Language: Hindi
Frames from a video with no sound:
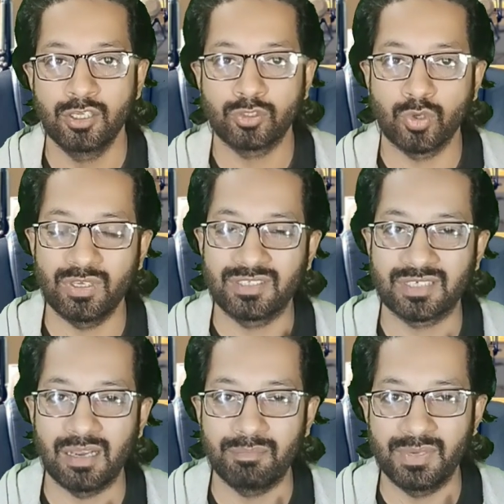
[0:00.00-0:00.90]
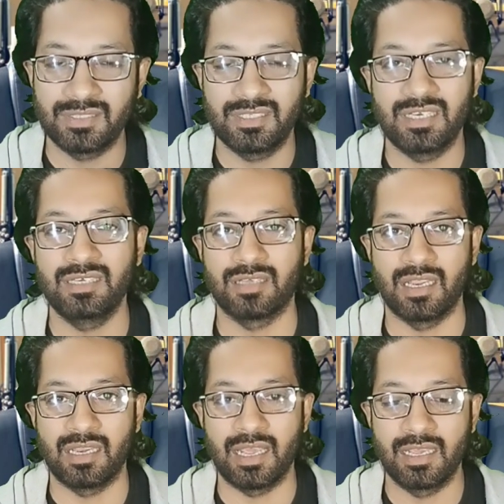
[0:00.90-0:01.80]
तो इसका बेहतरीन
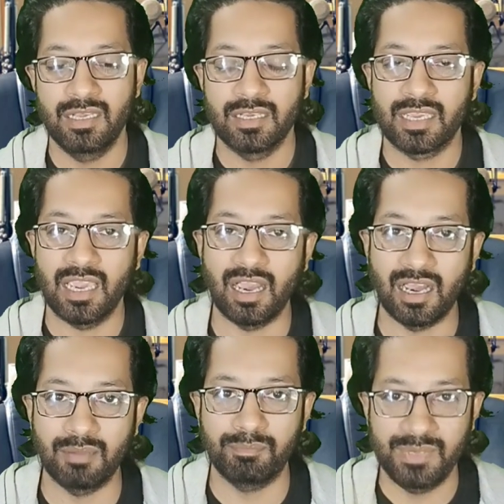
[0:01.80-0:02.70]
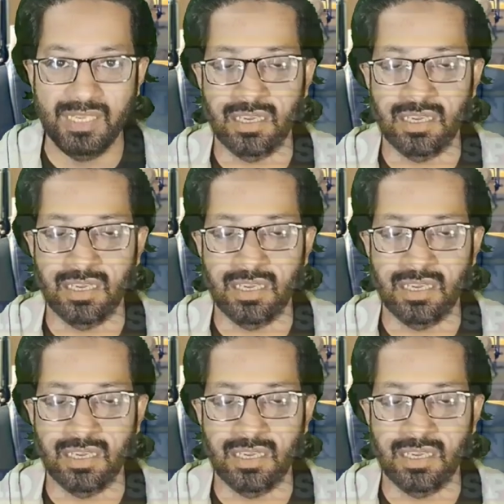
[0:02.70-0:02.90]
हल है कि आप भी